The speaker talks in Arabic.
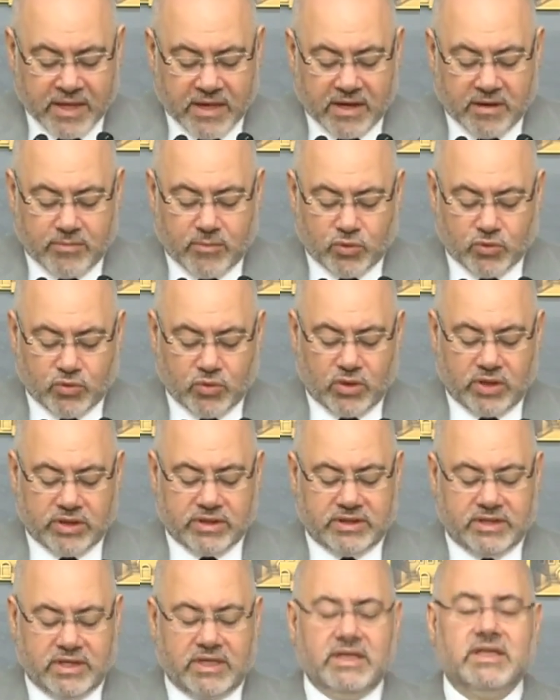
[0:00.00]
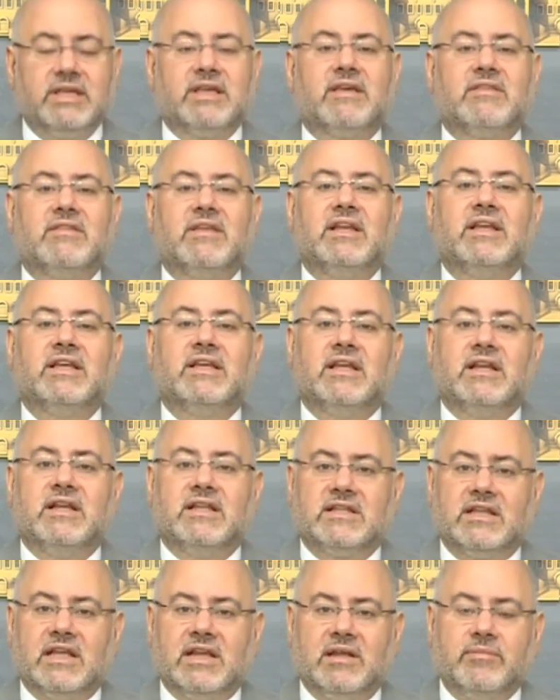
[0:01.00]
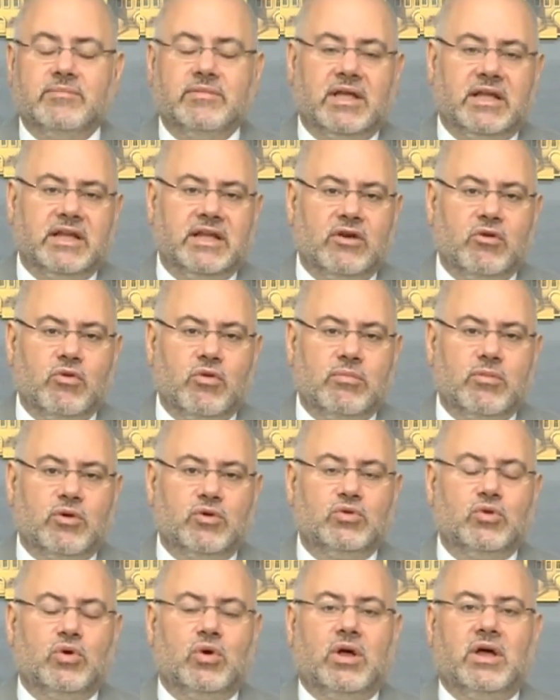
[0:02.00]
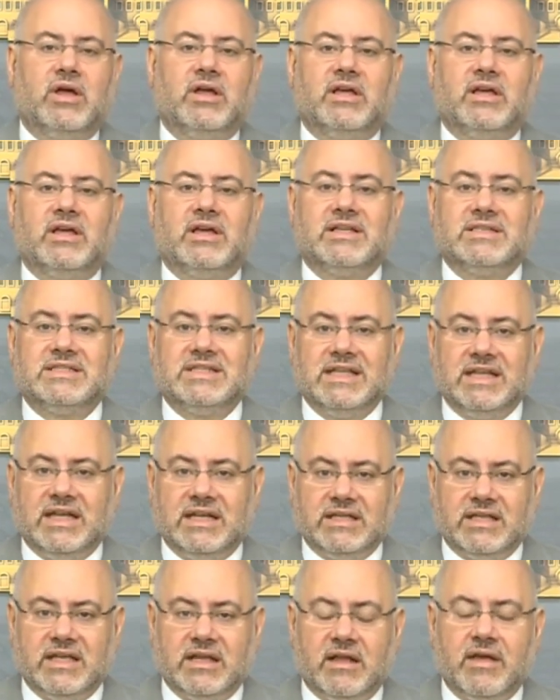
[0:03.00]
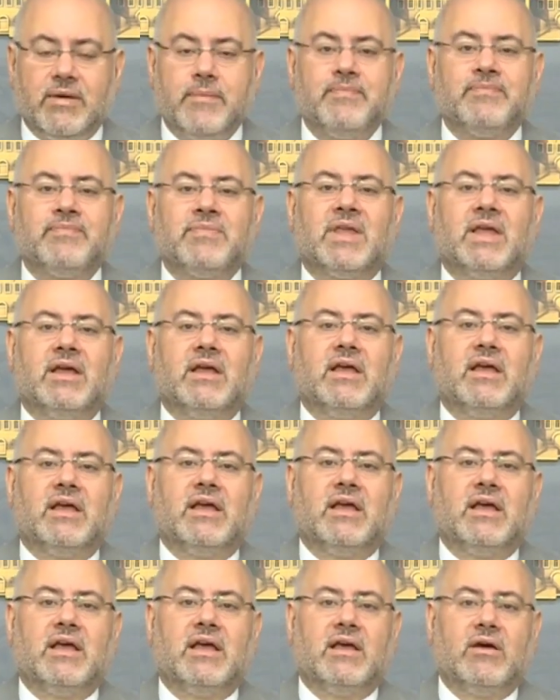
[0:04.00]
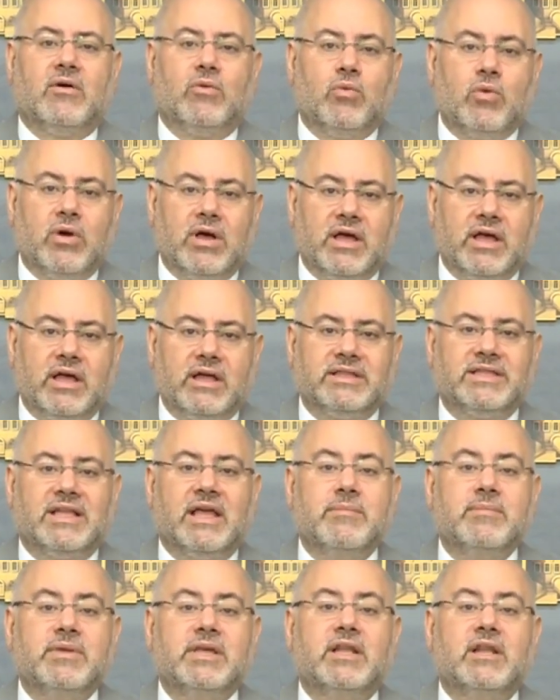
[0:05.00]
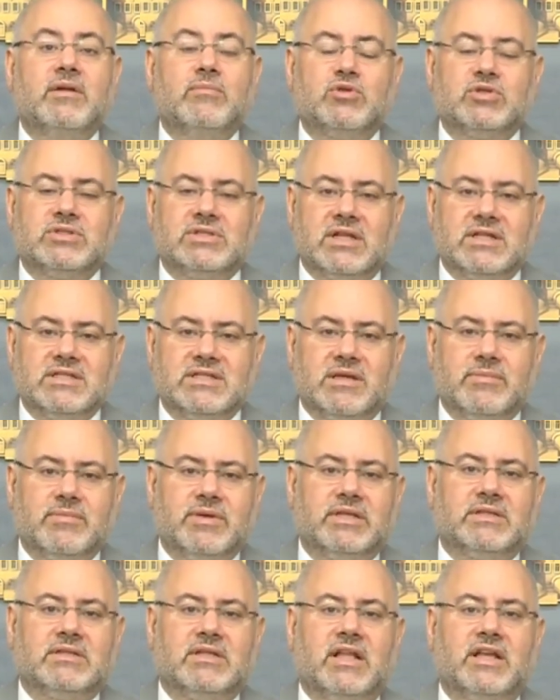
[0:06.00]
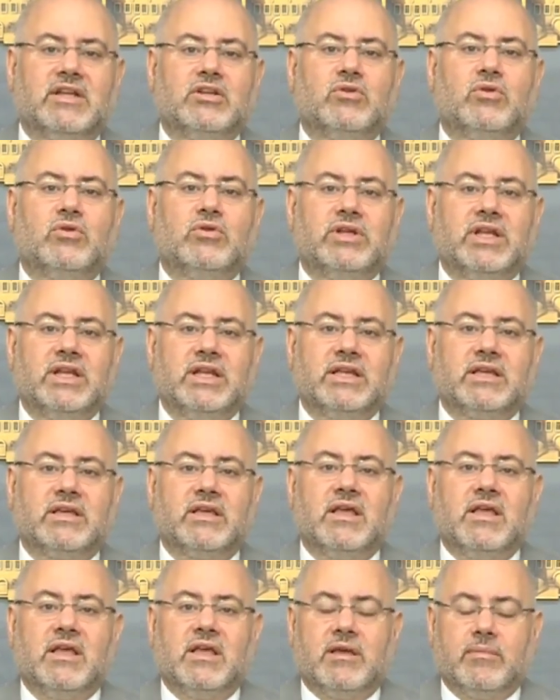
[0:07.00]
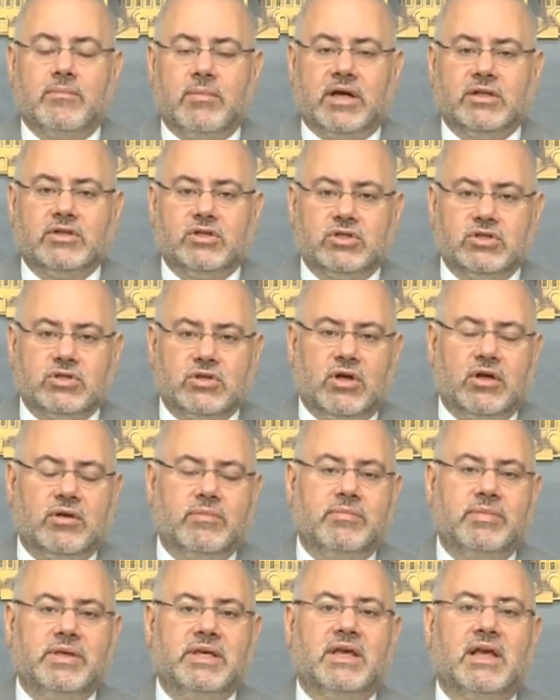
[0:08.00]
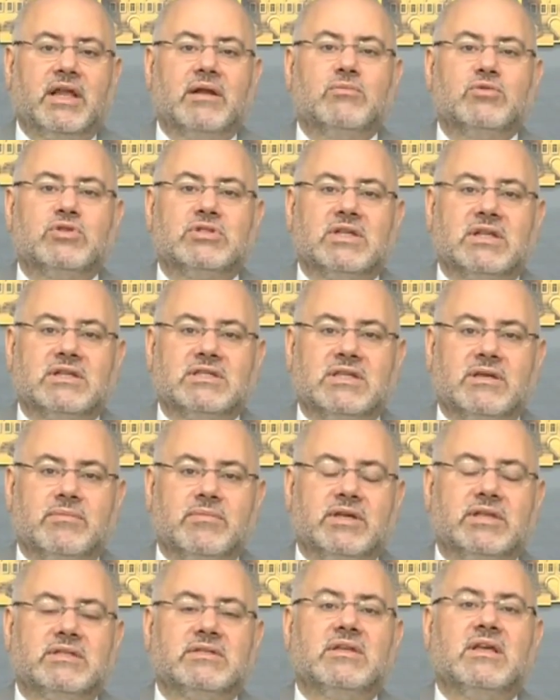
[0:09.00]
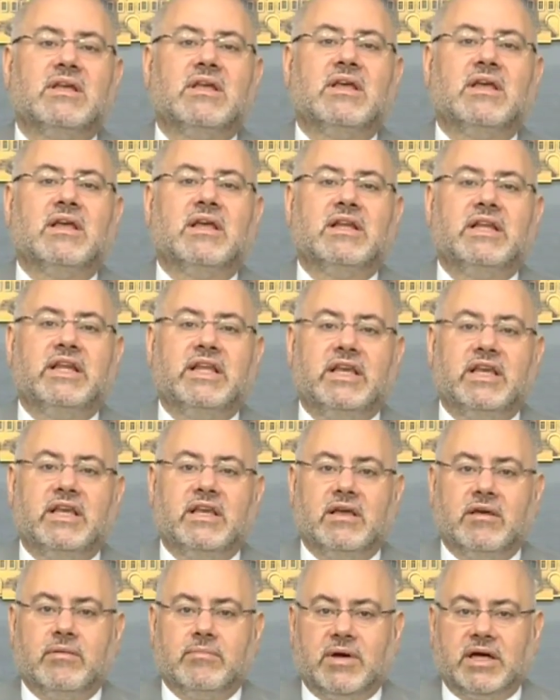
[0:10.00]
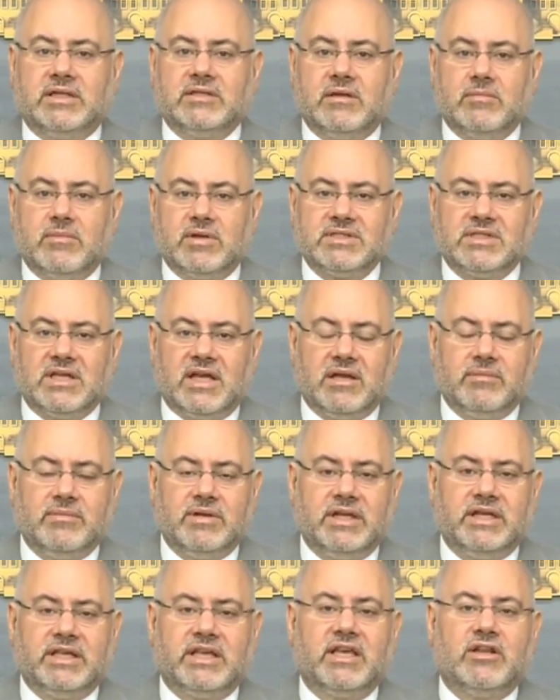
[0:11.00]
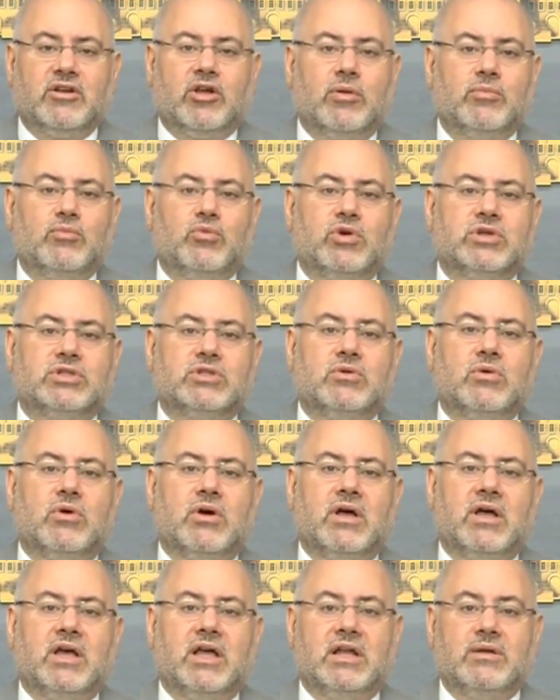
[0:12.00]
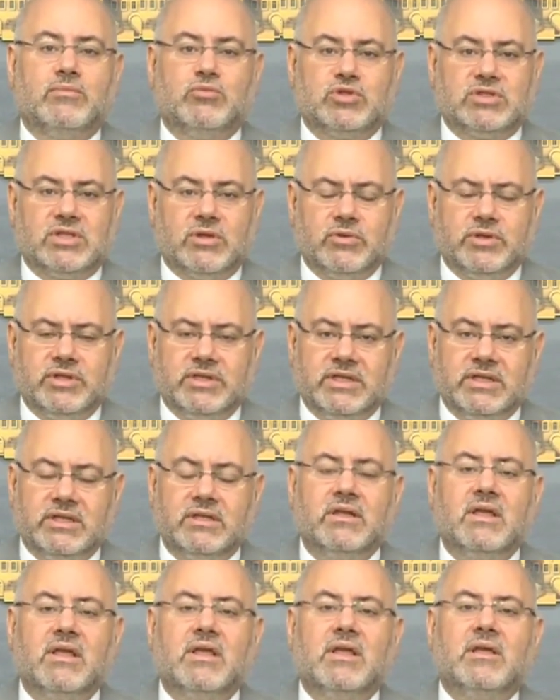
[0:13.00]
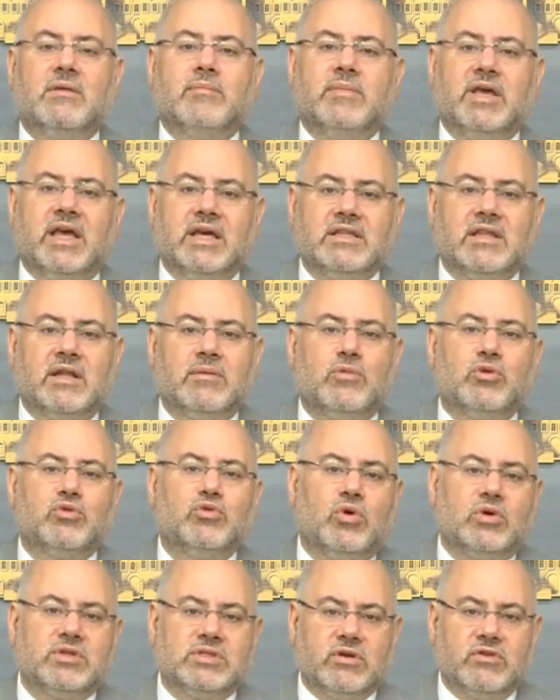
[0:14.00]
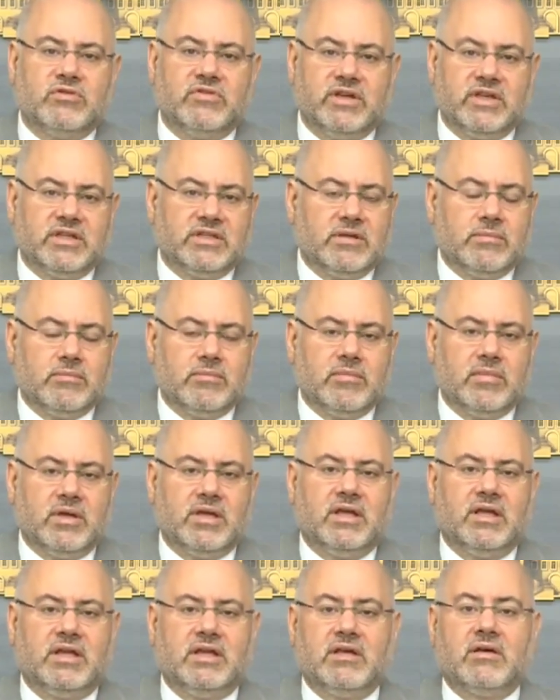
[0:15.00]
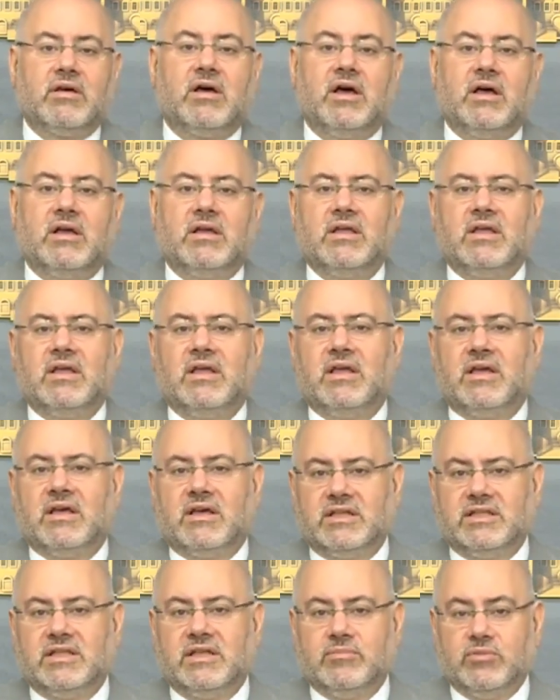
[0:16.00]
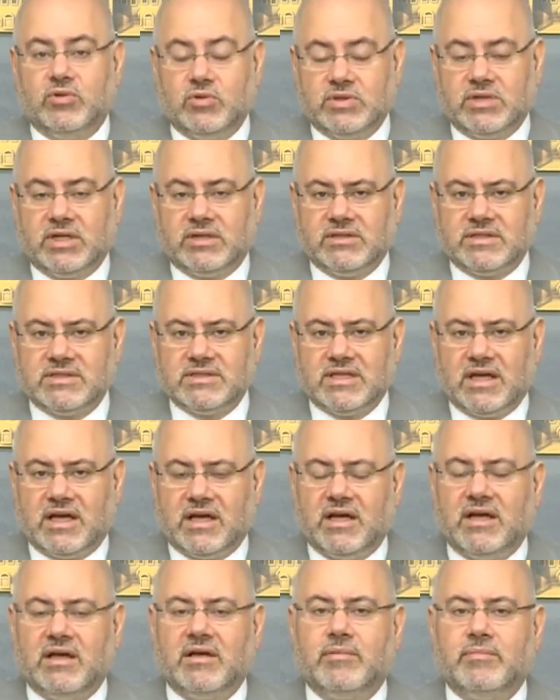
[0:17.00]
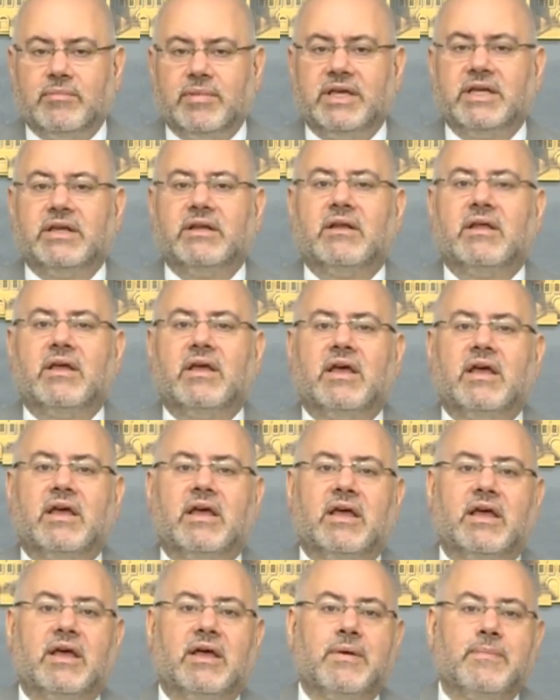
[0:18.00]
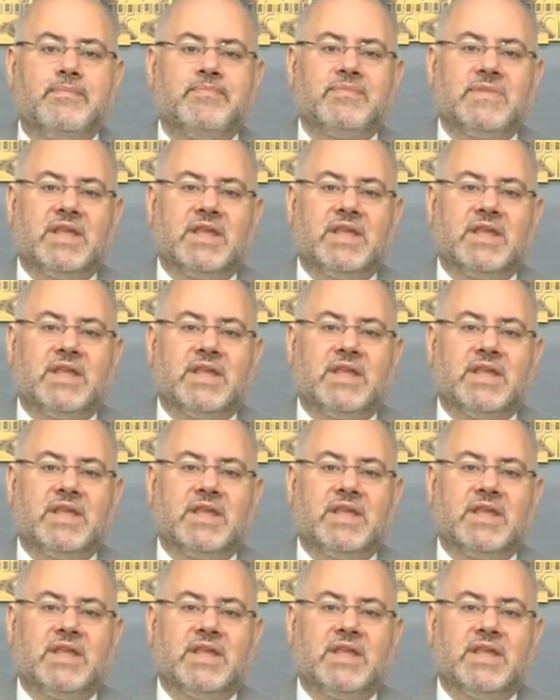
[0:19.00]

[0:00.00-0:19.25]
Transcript: الموضوع الثاني كذلك اللي تكلمنا عليه هو موضوع غسيل الكلى آه، وتأمين المستلزمات لأنه هنالك بعض الشح بهالمستلزمات لبعض المصاعب اللي كانوا عم بواجهوها المستوردين بهذا الموضوع سوف يتم آه، لقاء غدا بوزارة الصحة بين آه،